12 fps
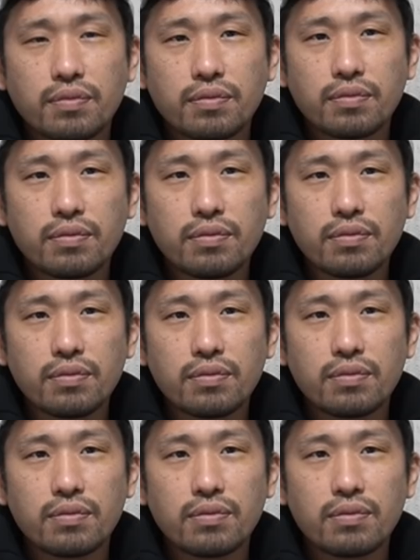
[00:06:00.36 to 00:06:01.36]
の
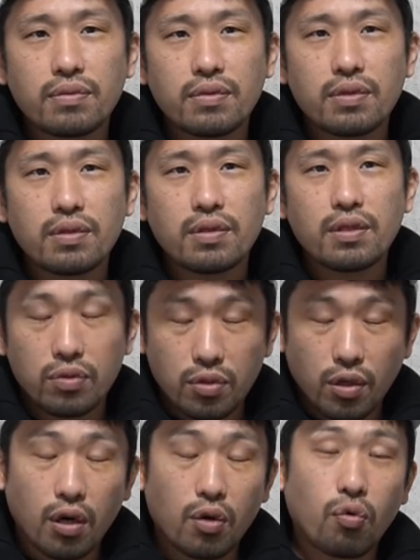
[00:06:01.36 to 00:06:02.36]
プロモーターじゃないんだね
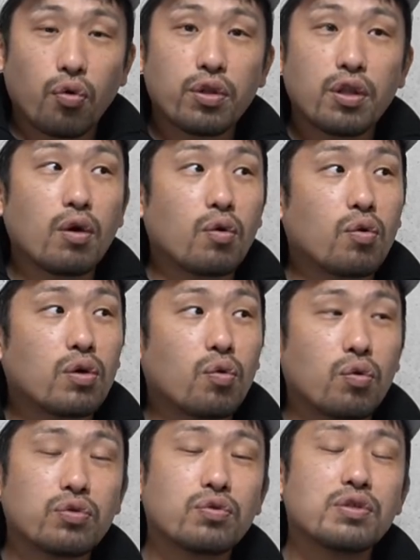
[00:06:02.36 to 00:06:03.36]
だからこれで
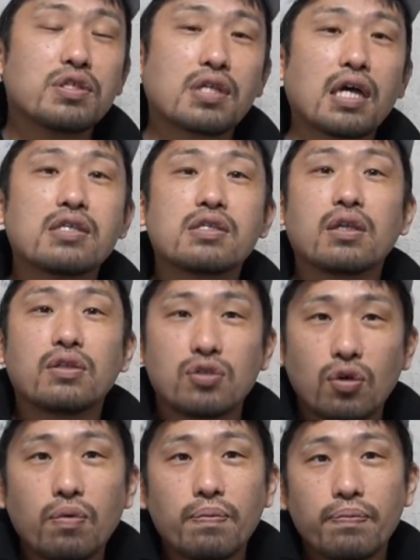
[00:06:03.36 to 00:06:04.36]
本当に参戦で
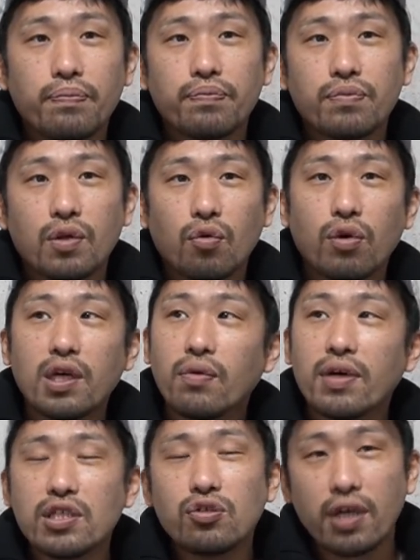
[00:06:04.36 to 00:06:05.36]
しょ、うこの間
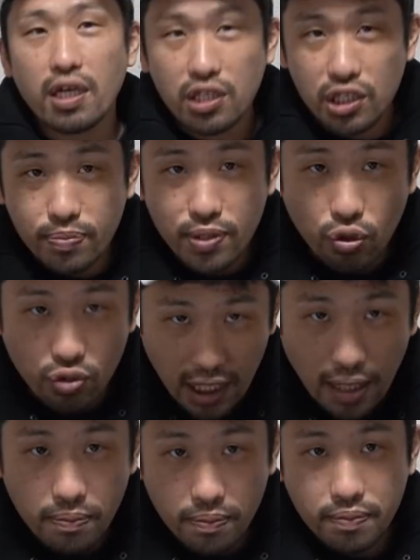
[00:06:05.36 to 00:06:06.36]
は一応エキシビションじゃん、